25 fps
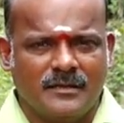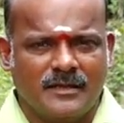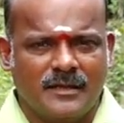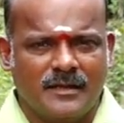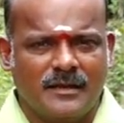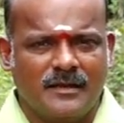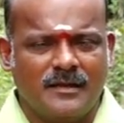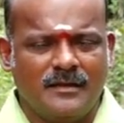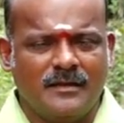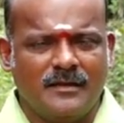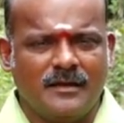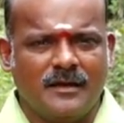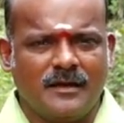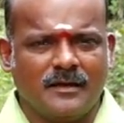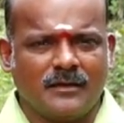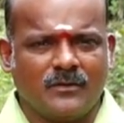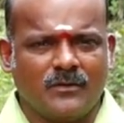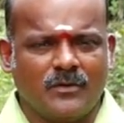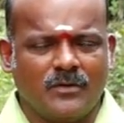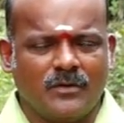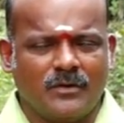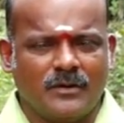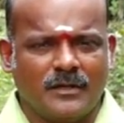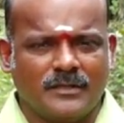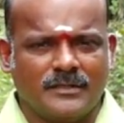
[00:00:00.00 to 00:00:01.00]
எல்லா
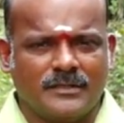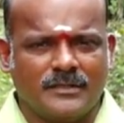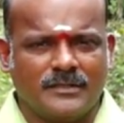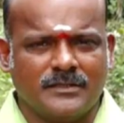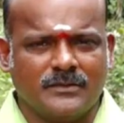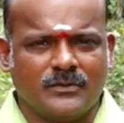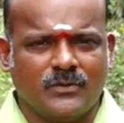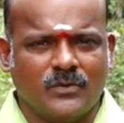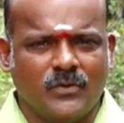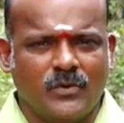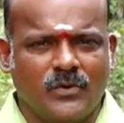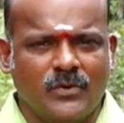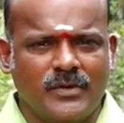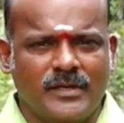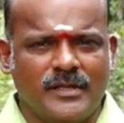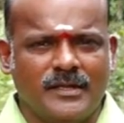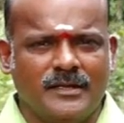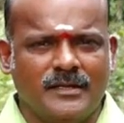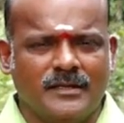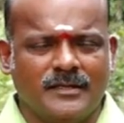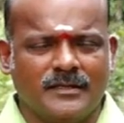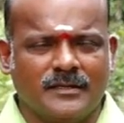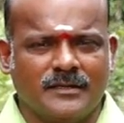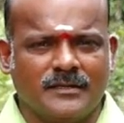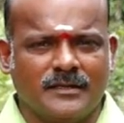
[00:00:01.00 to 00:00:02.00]
கோ அதாவது
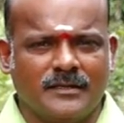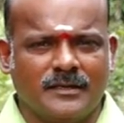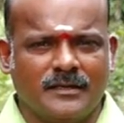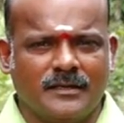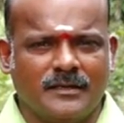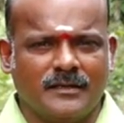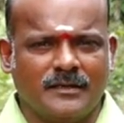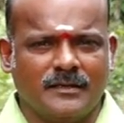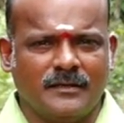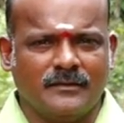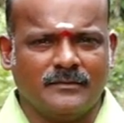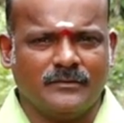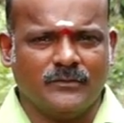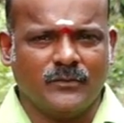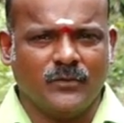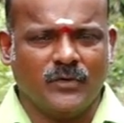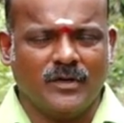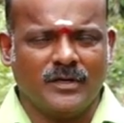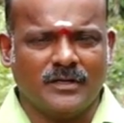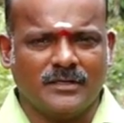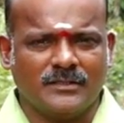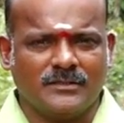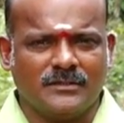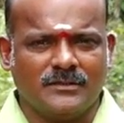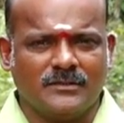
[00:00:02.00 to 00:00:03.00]
கோடியில் இருக்கிற
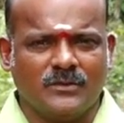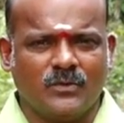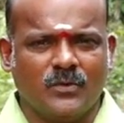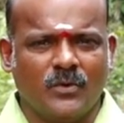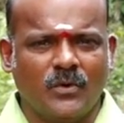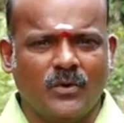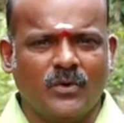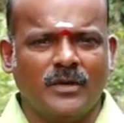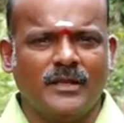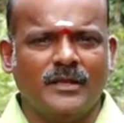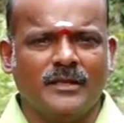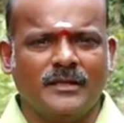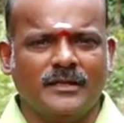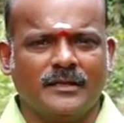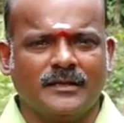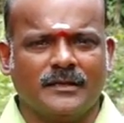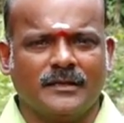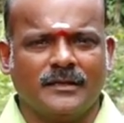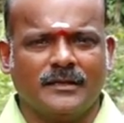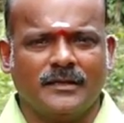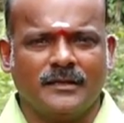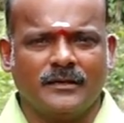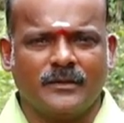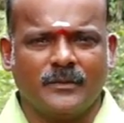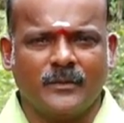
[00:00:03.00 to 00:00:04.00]
உலகத்தின் கோடியில்
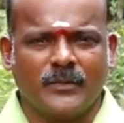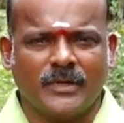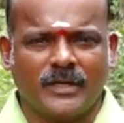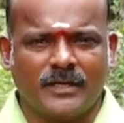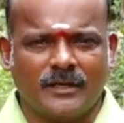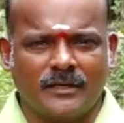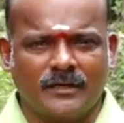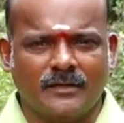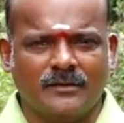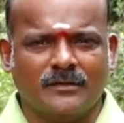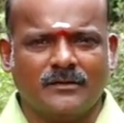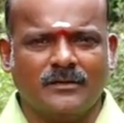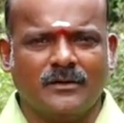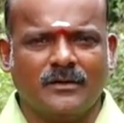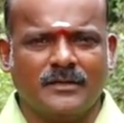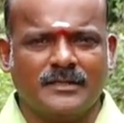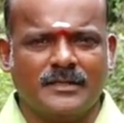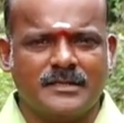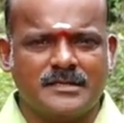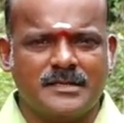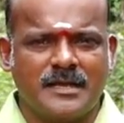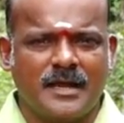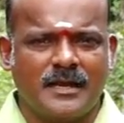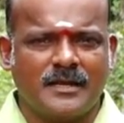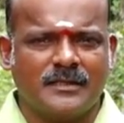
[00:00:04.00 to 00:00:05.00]
இருக்கிற மக்களுக்கும்
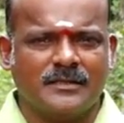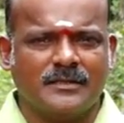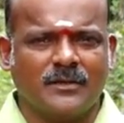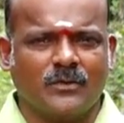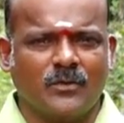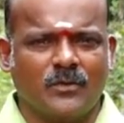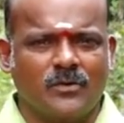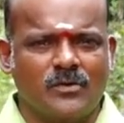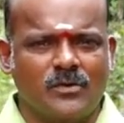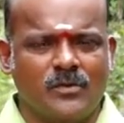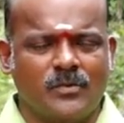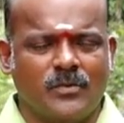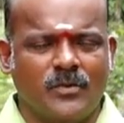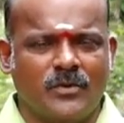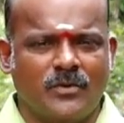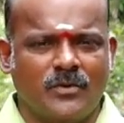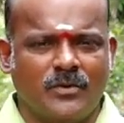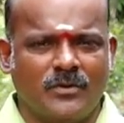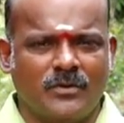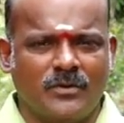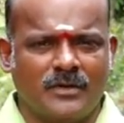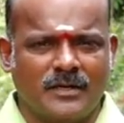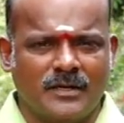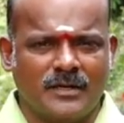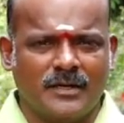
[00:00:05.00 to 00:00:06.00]
அந்த ஞானத்தை கொண்டு
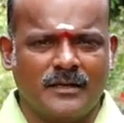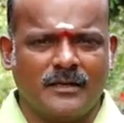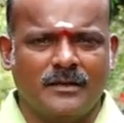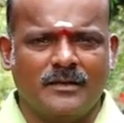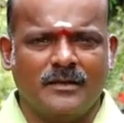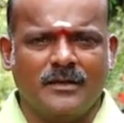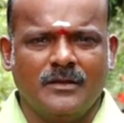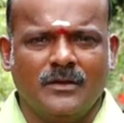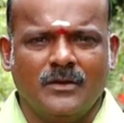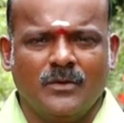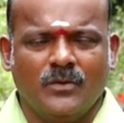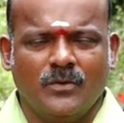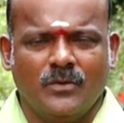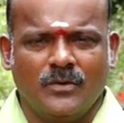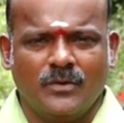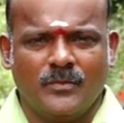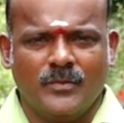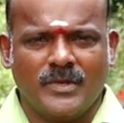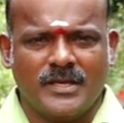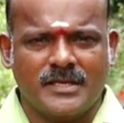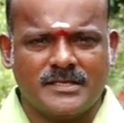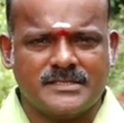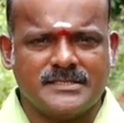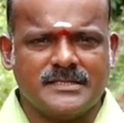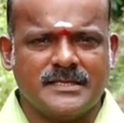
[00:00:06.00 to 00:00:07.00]
போகணுன்ற ஒரு
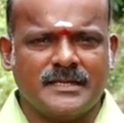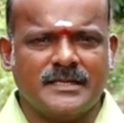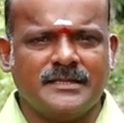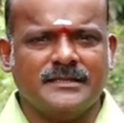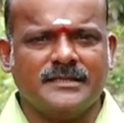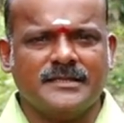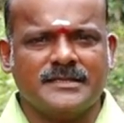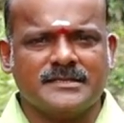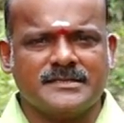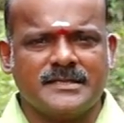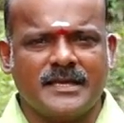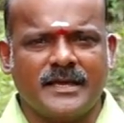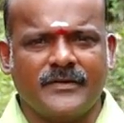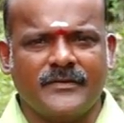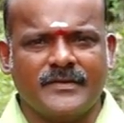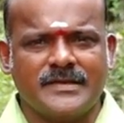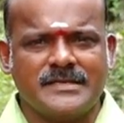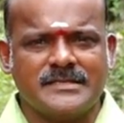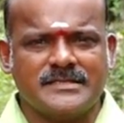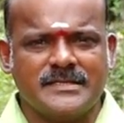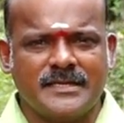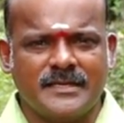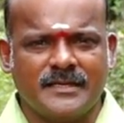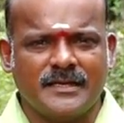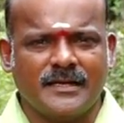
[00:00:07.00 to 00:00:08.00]
மிக சிறந்த
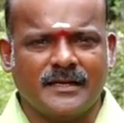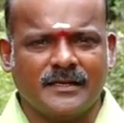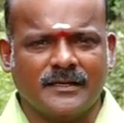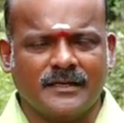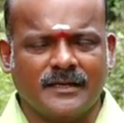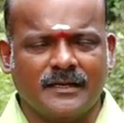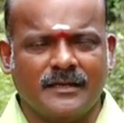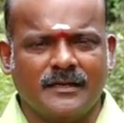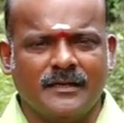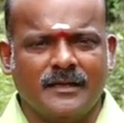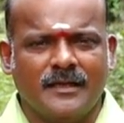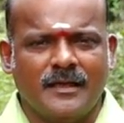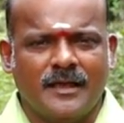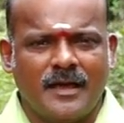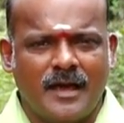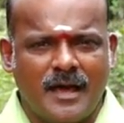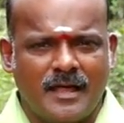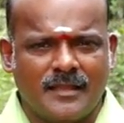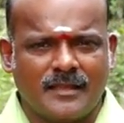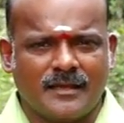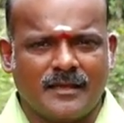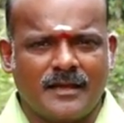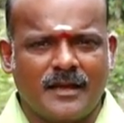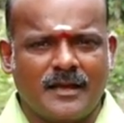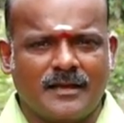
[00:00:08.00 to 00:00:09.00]
சேவையை செய்கிறாங்க
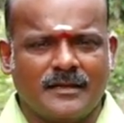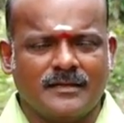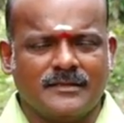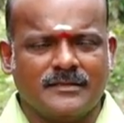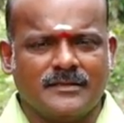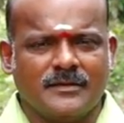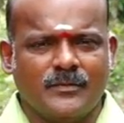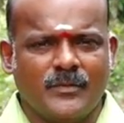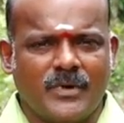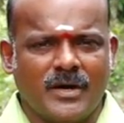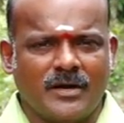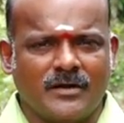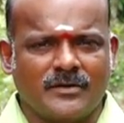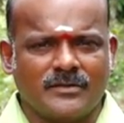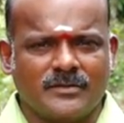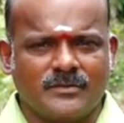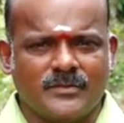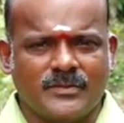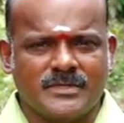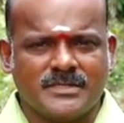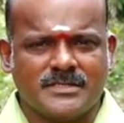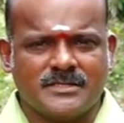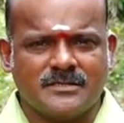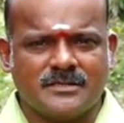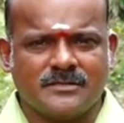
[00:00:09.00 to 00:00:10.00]
அதுக்காக இந்த
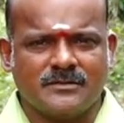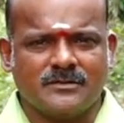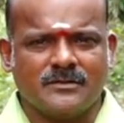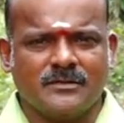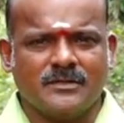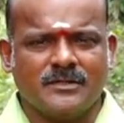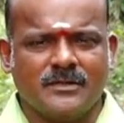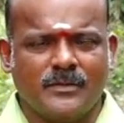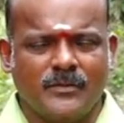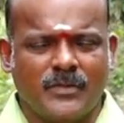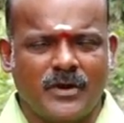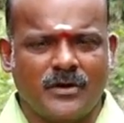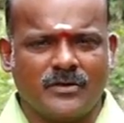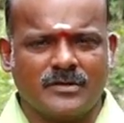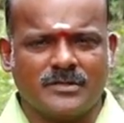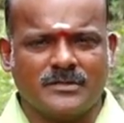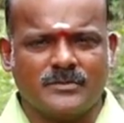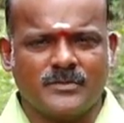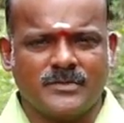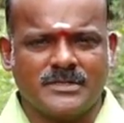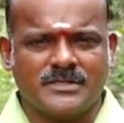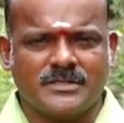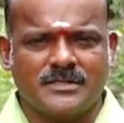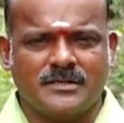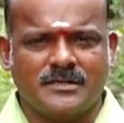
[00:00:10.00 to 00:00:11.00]
பகவத் மிஷனுக்கும் இந்த
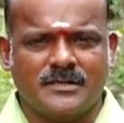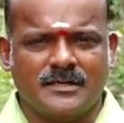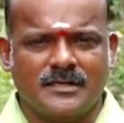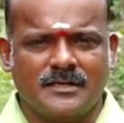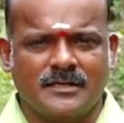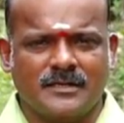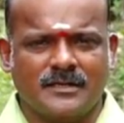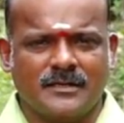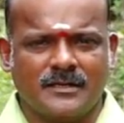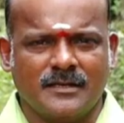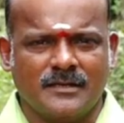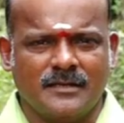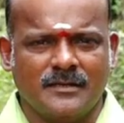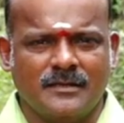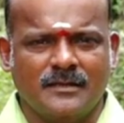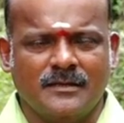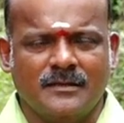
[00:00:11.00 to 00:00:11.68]
பகவத் மிஷனில் இருக்கிற